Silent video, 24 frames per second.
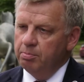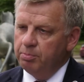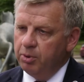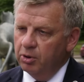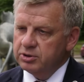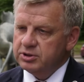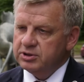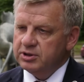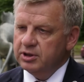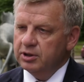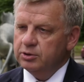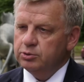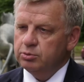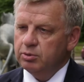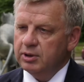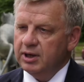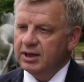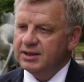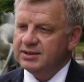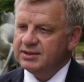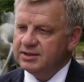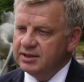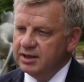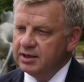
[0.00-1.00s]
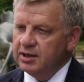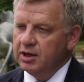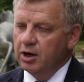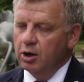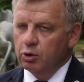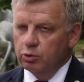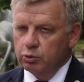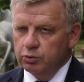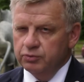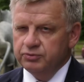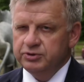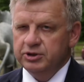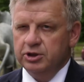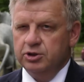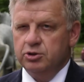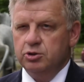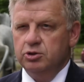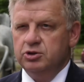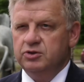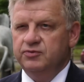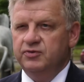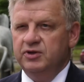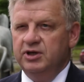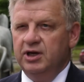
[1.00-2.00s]
Polskę, która chce również
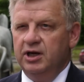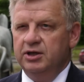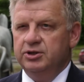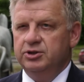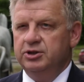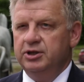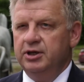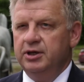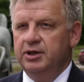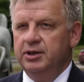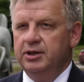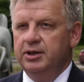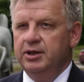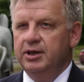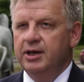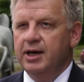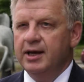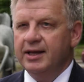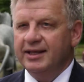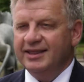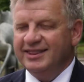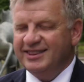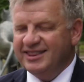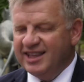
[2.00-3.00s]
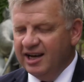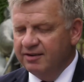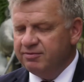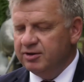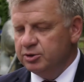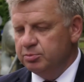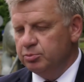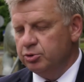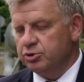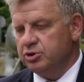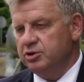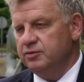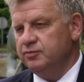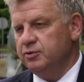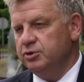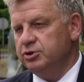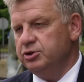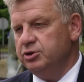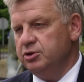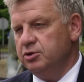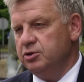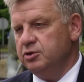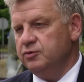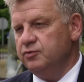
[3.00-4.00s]
rozwijać się i dawać
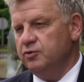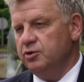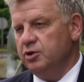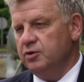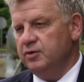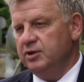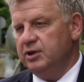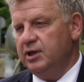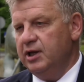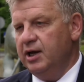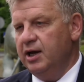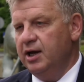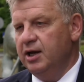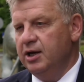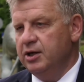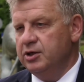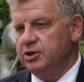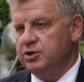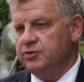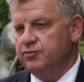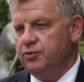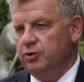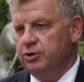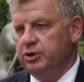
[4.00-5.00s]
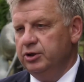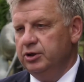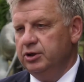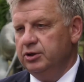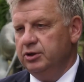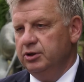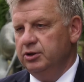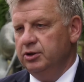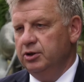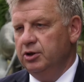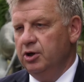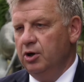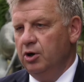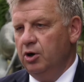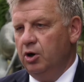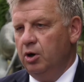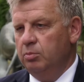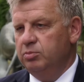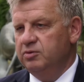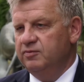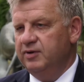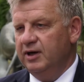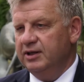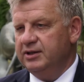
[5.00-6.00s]
możliwości rozwojowe dla swoich y,
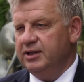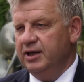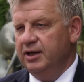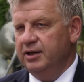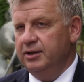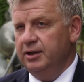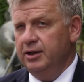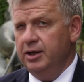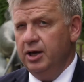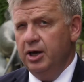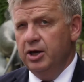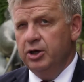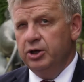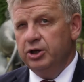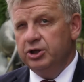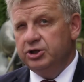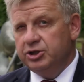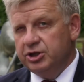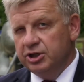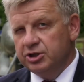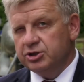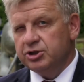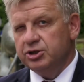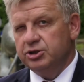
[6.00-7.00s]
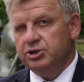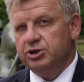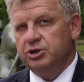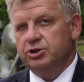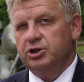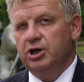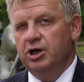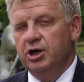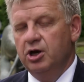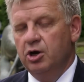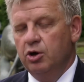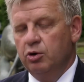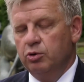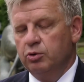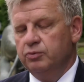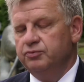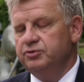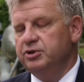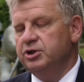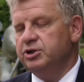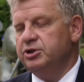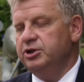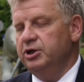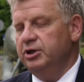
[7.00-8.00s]
obywateli. I cieszę się, że
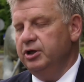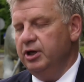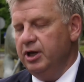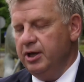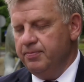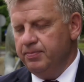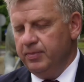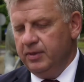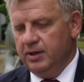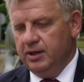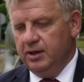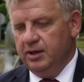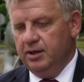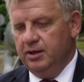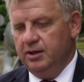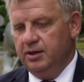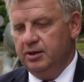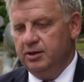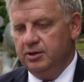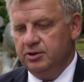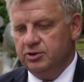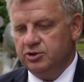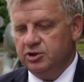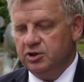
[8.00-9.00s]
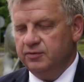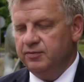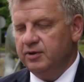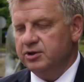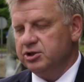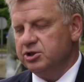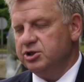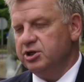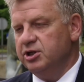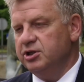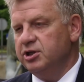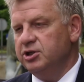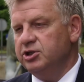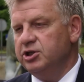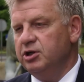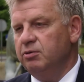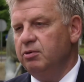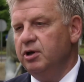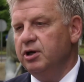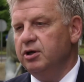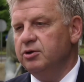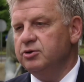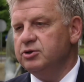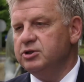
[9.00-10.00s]
również i y, stowarzyszenie
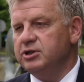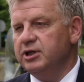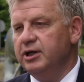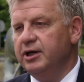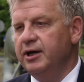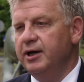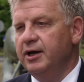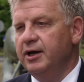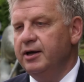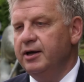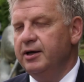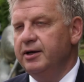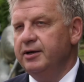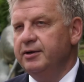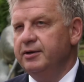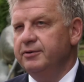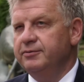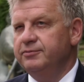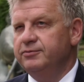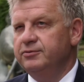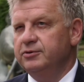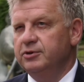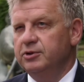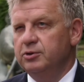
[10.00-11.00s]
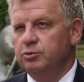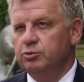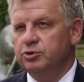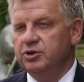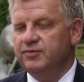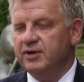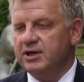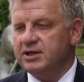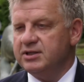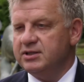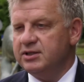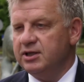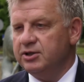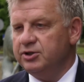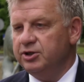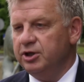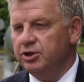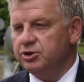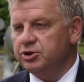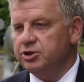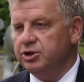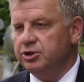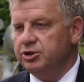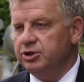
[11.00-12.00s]
działające e, w
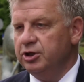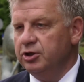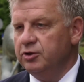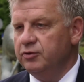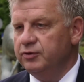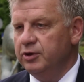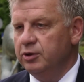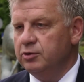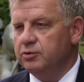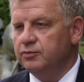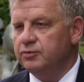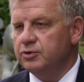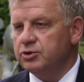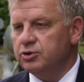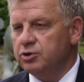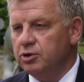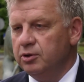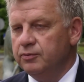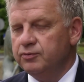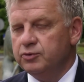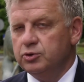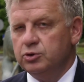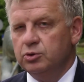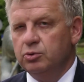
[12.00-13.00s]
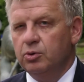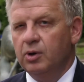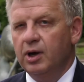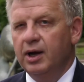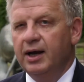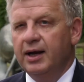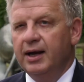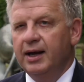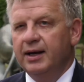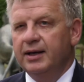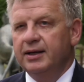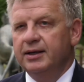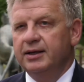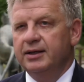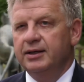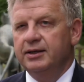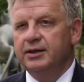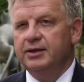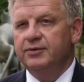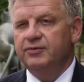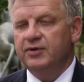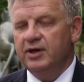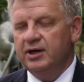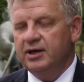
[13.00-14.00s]
Uniwersytecie Trzeciego Wieku w Ostrowcu e,
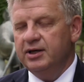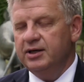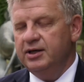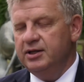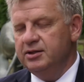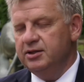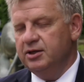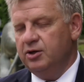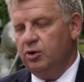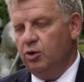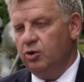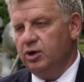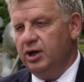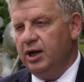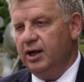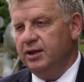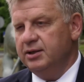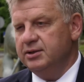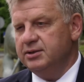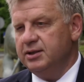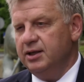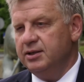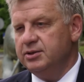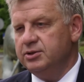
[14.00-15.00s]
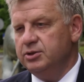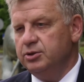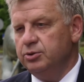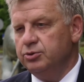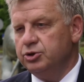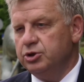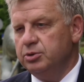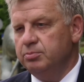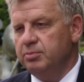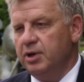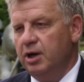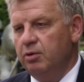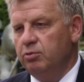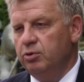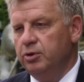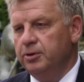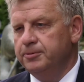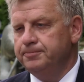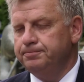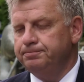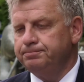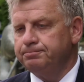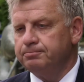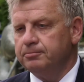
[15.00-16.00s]
i wiele innych organizacji
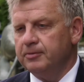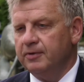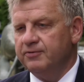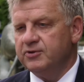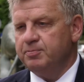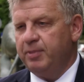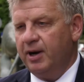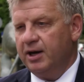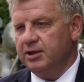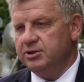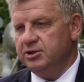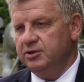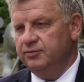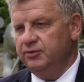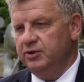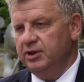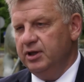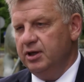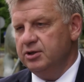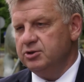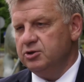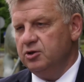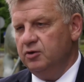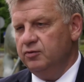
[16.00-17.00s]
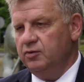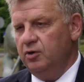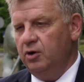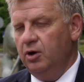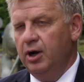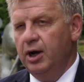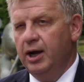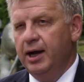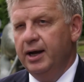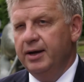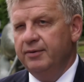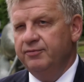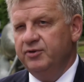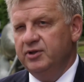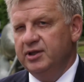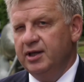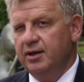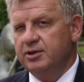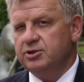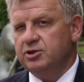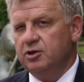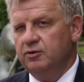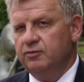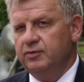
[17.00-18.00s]
otrzymało wsparcie finansowo,
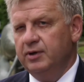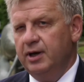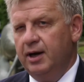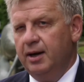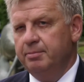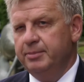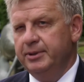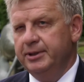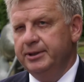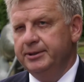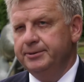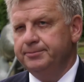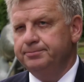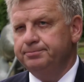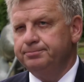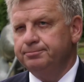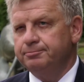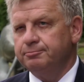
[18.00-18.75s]
finansowe, aby